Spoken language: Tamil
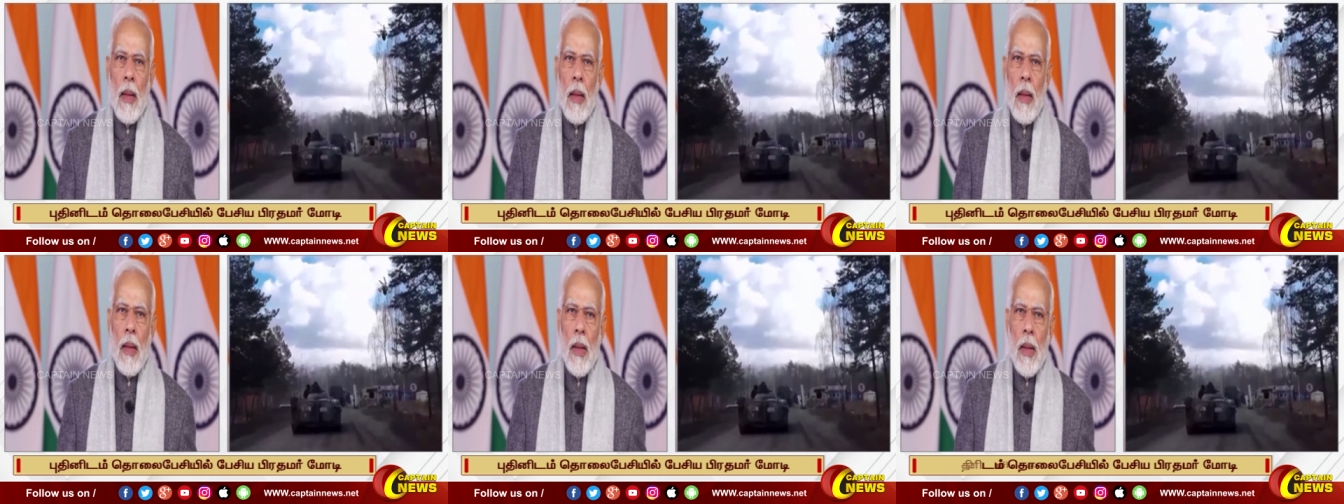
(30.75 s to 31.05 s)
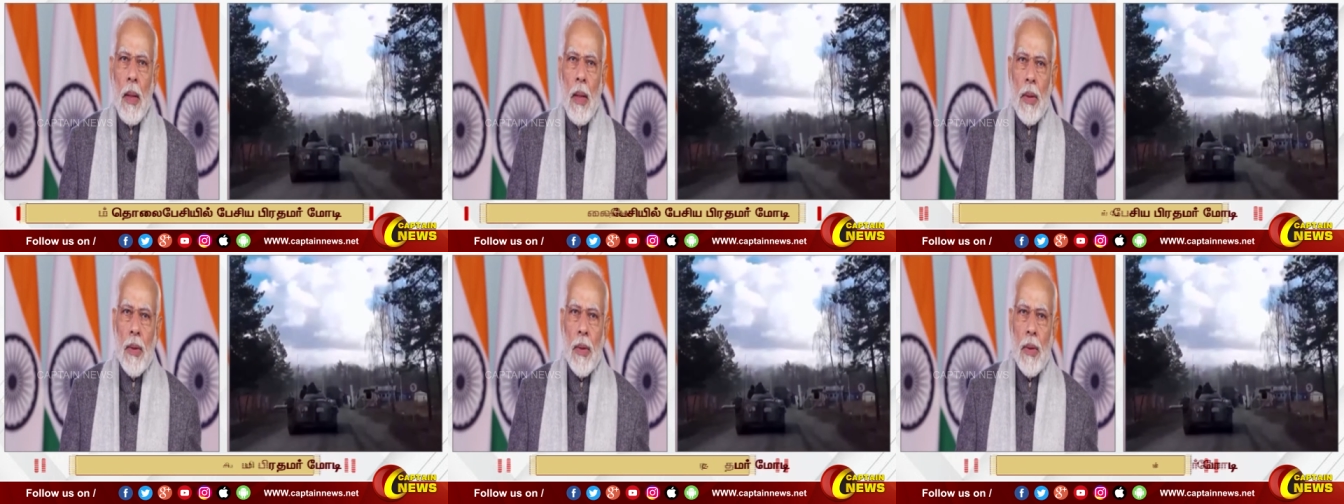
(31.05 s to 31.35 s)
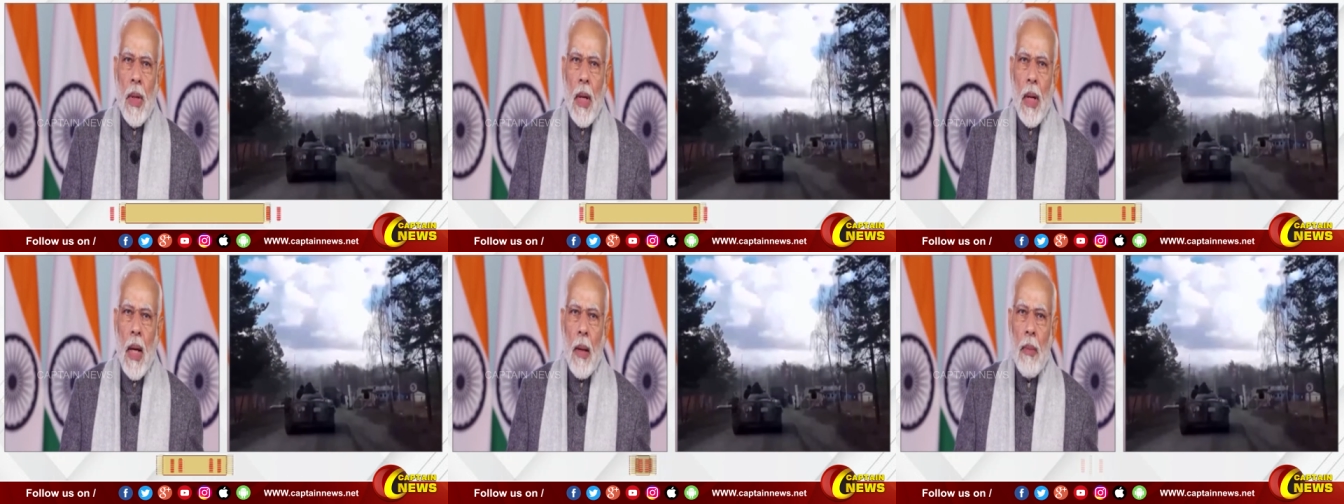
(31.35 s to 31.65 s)
இந்தியா
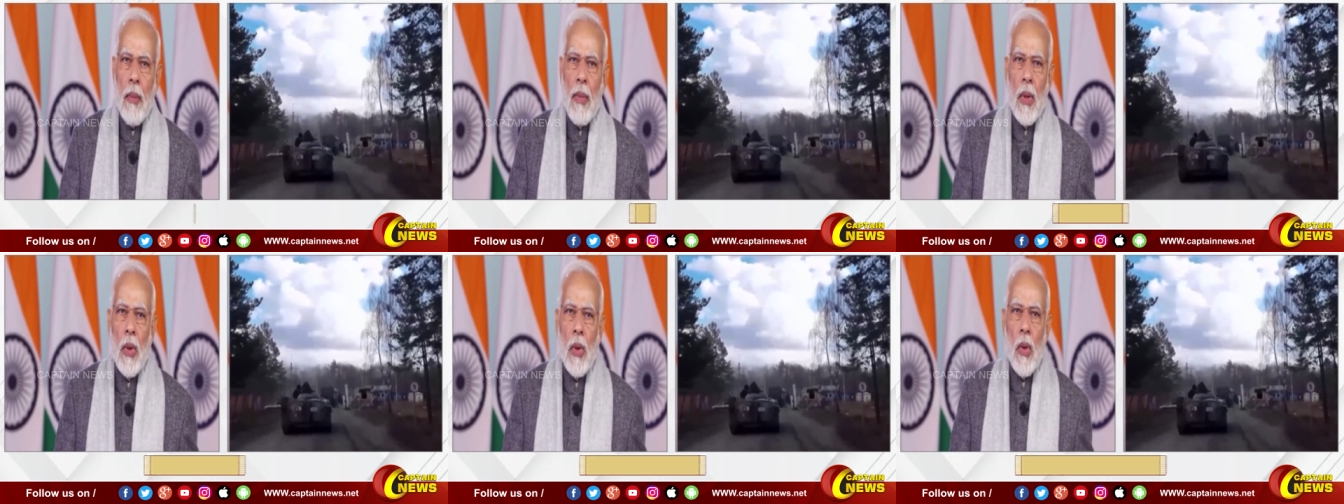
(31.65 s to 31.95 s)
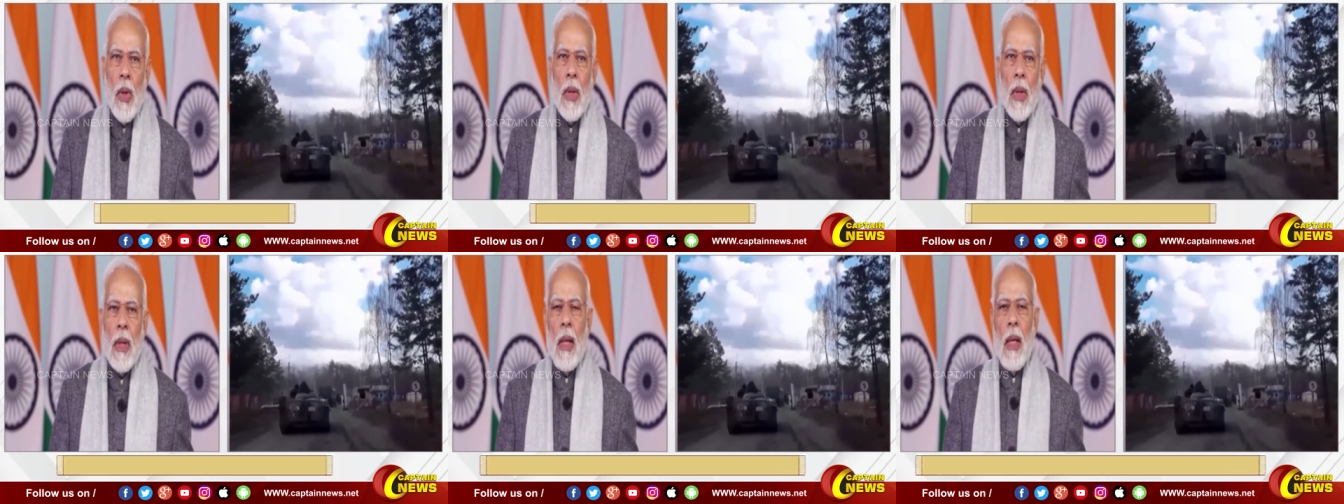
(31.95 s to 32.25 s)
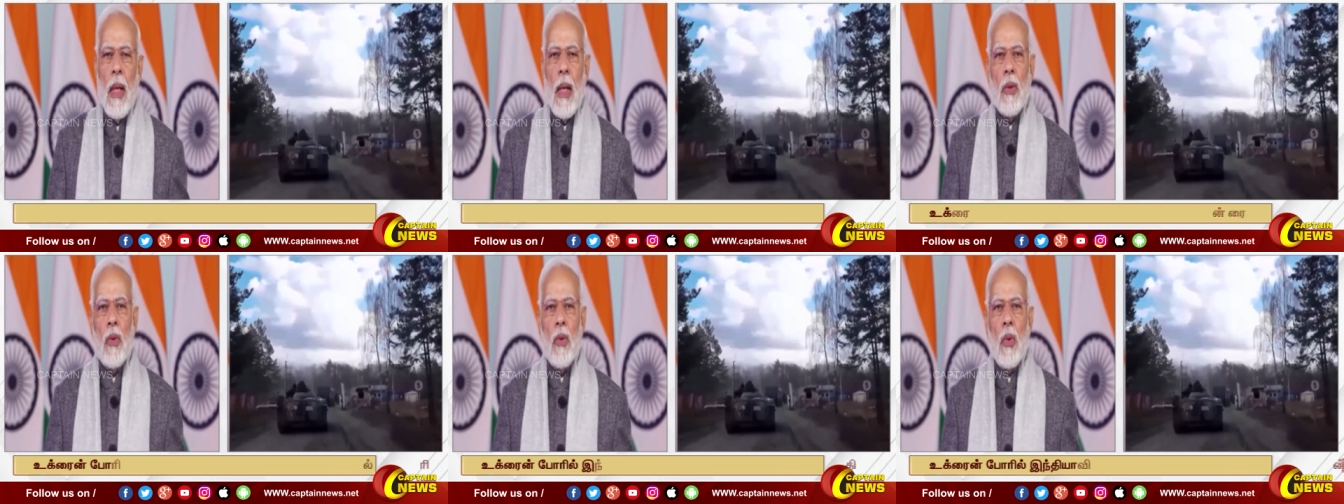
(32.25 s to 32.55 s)
திடமான நிலைப்பாடு
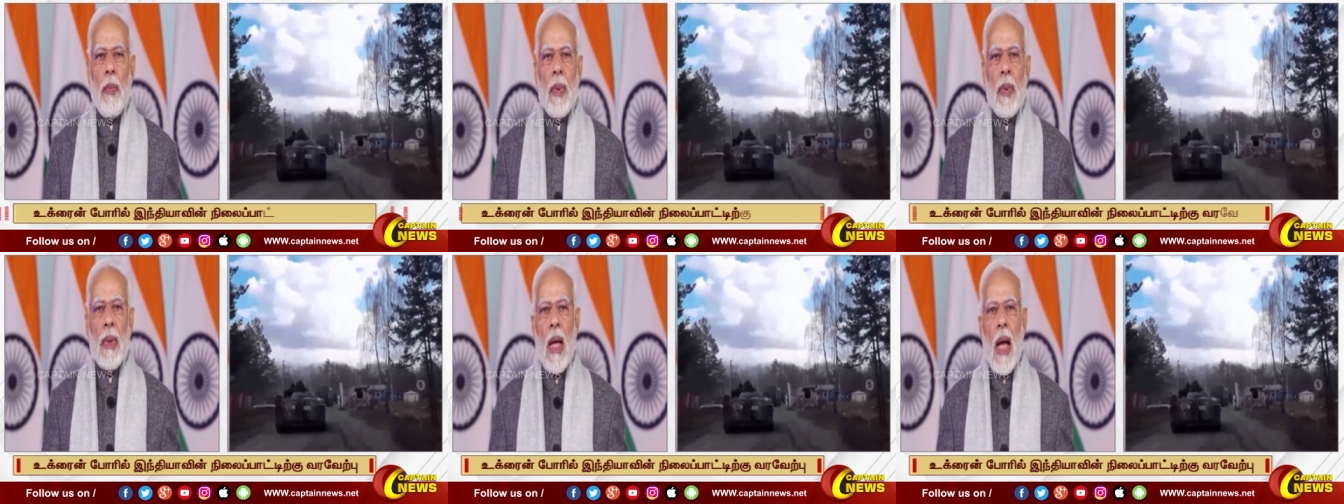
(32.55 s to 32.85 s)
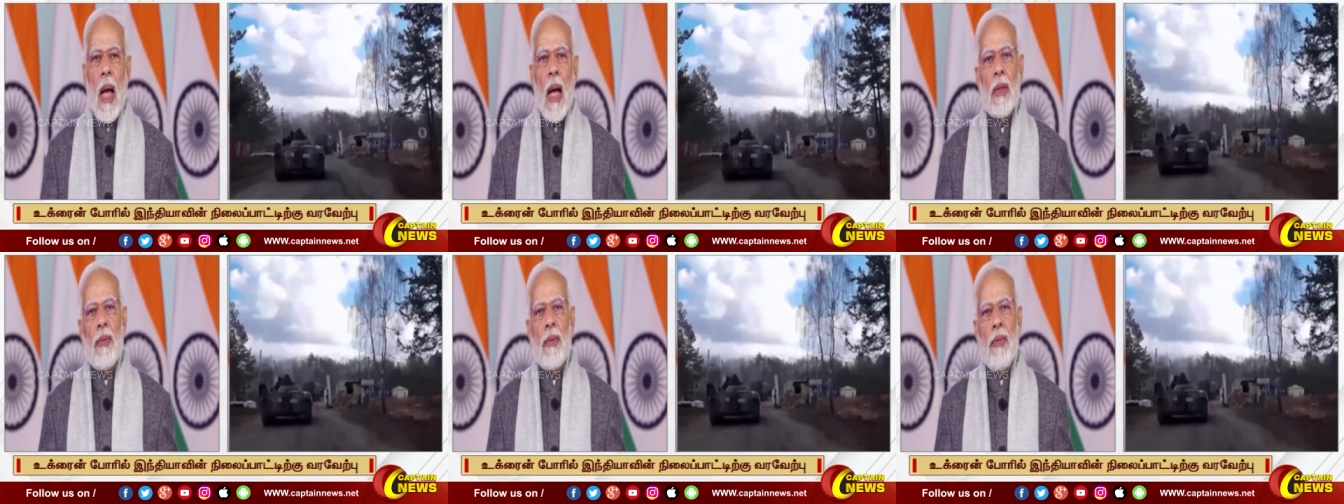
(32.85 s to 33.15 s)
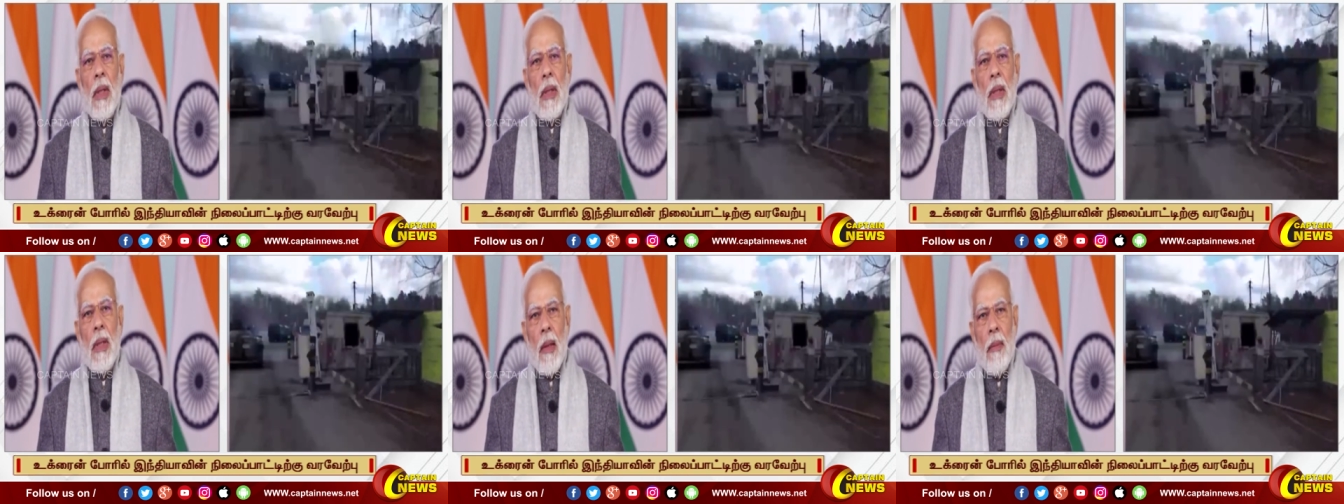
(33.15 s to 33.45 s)
எடுக்க வேண்டும் என
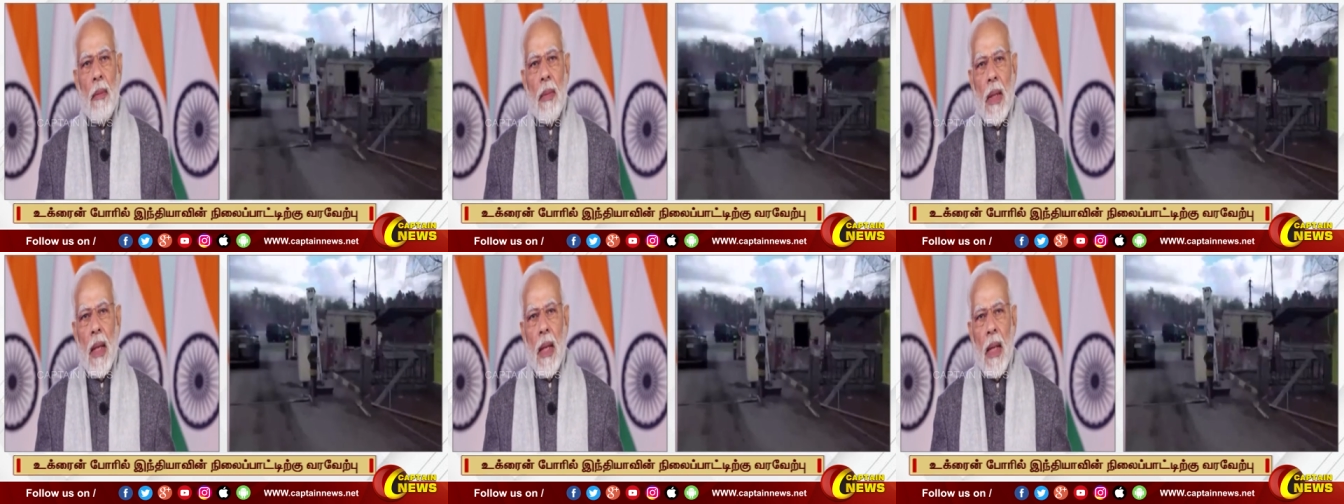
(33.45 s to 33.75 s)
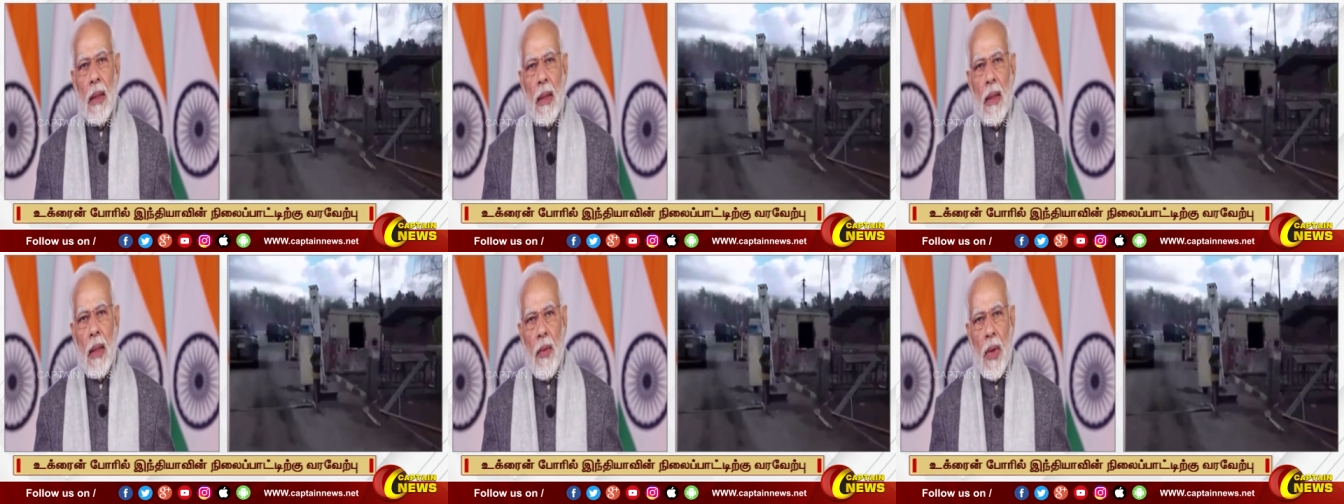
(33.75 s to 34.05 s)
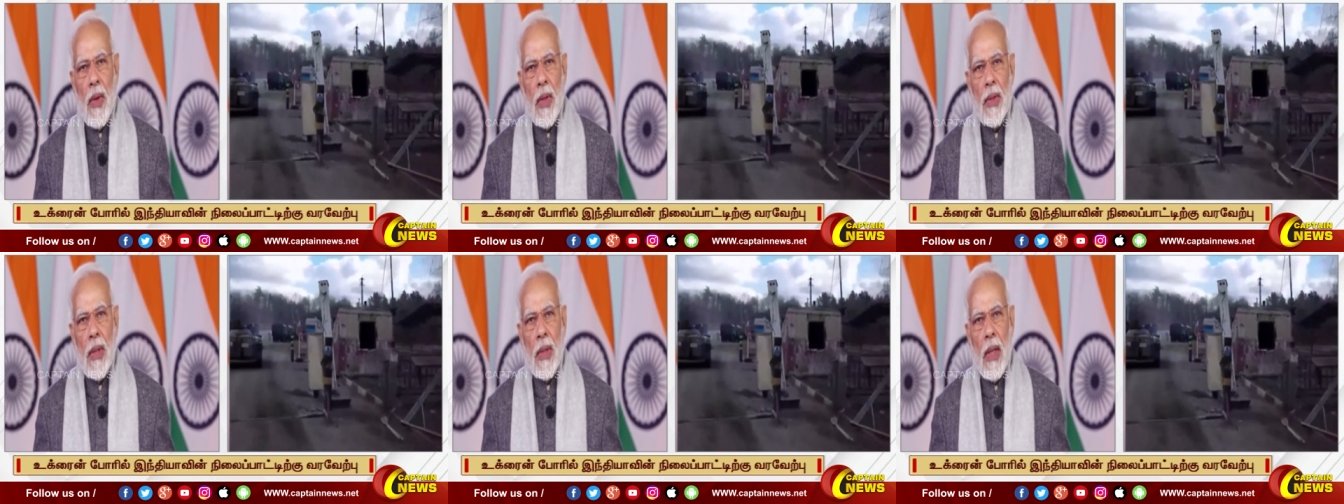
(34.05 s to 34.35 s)
வலியுறுத்தப்பட்டு
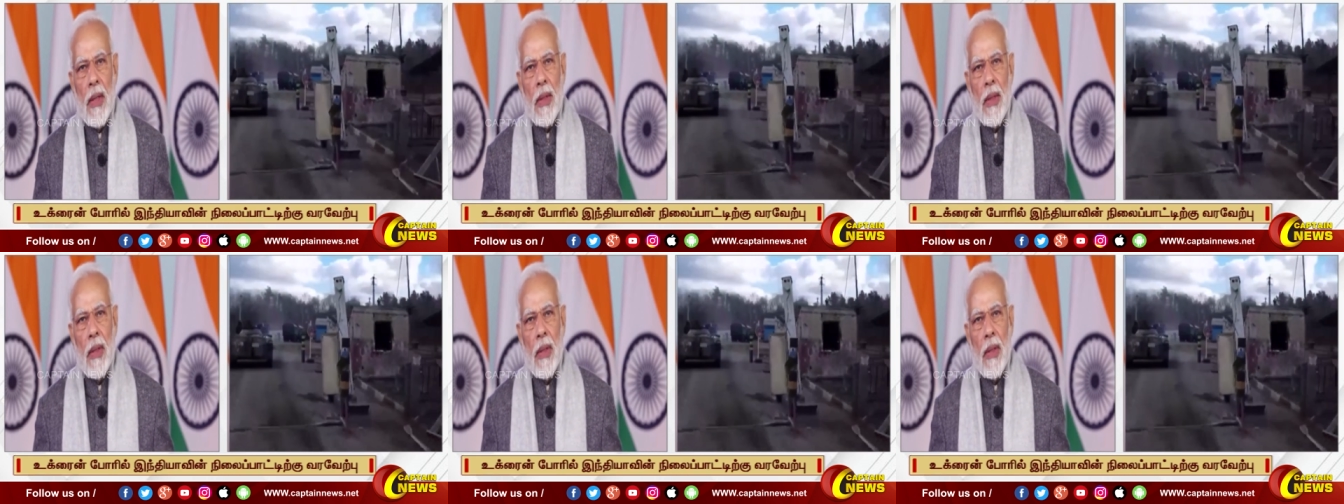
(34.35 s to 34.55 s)
வருகிறது